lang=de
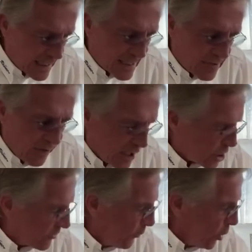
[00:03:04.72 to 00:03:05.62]
als
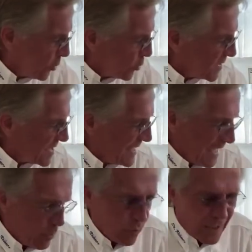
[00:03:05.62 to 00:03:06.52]

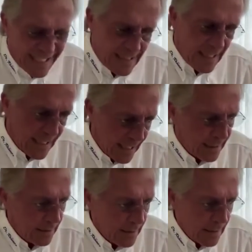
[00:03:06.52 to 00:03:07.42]

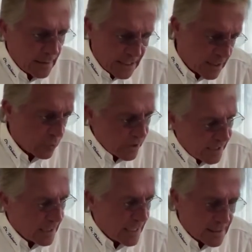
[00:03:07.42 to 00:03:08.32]
Verschwörungstheoretiker
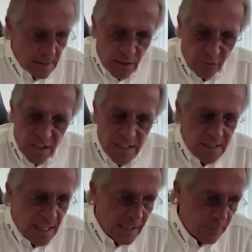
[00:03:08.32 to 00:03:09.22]
titulieren lassen. Ich finde
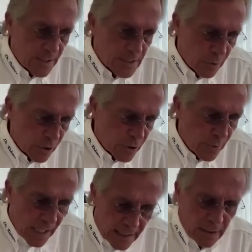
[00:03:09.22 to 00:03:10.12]
das eine persönliche
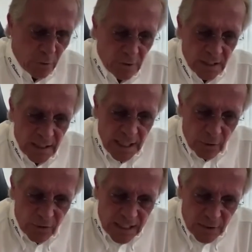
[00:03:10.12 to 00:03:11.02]
Beleidigung,
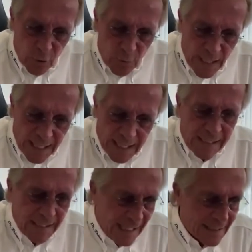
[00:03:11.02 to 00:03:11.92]
auch gegenüber
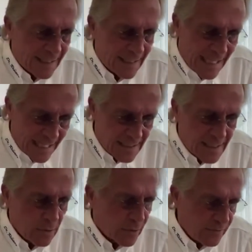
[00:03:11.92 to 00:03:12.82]
allen anderen
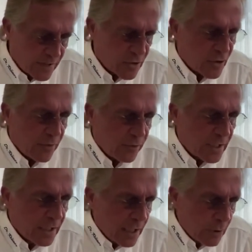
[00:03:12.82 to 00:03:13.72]
Ärzten oder
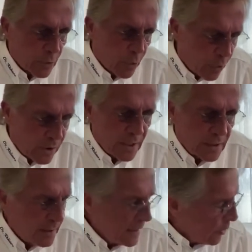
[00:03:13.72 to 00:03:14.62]
Wissenschaftlern und
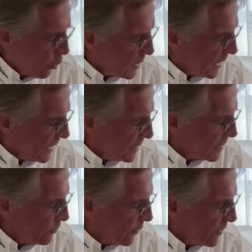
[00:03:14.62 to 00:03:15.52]
hochkar
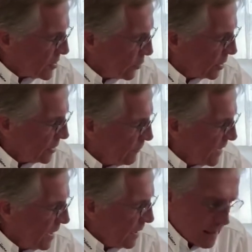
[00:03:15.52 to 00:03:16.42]
hochkarätigen Professoren.
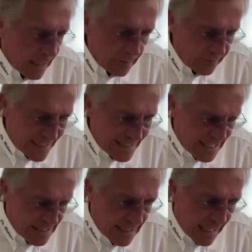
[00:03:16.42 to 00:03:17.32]
Ja, wir
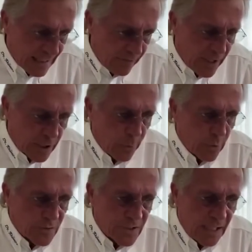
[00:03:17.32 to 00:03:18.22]
sind keine
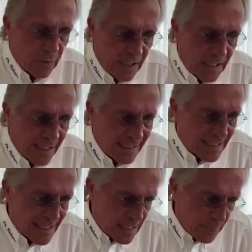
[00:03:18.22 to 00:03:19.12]
Verschwörungstheoretiker.
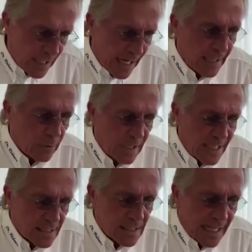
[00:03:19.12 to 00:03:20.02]
Das ist eine Beleidigung
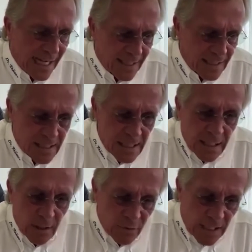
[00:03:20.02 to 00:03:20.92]
ersten Grades
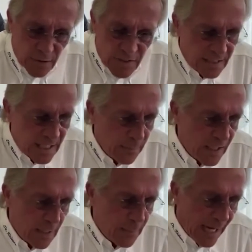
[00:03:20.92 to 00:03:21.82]
und außerdem
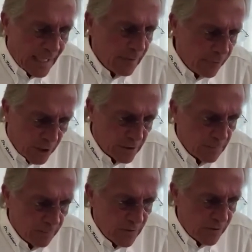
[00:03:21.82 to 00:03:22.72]
in dem einen Wort
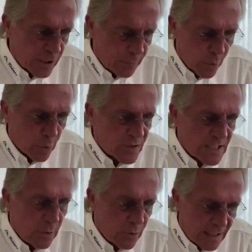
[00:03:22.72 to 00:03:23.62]

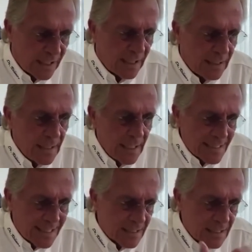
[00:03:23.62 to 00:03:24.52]
Verschwörungstheoretiker
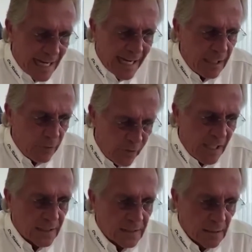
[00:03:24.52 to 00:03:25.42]
sind drei
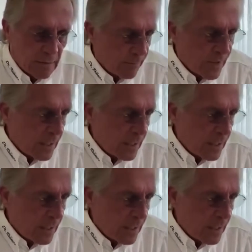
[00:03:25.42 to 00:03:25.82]
Fehler drin.